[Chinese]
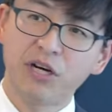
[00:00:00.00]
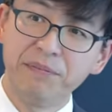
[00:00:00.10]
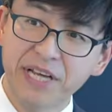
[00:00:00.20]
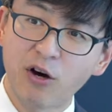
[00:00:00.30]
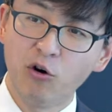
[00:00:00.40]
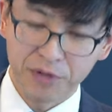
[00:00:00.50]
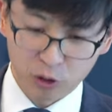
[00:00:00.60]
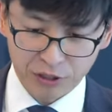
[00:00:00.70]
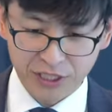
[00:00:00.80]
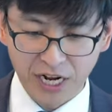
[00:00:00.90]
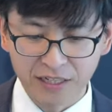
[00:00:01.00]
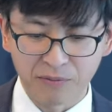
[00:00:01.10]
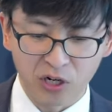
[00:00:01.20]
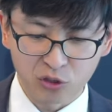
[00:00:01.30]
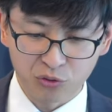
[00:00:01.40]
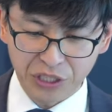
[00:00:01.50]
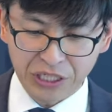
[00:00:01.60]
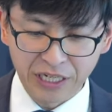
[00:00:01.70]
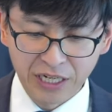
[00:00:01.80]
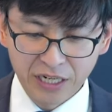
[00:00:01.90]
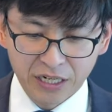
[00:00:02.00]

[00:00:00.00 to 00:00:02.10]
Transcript: 他们在后面追杀他们，所以。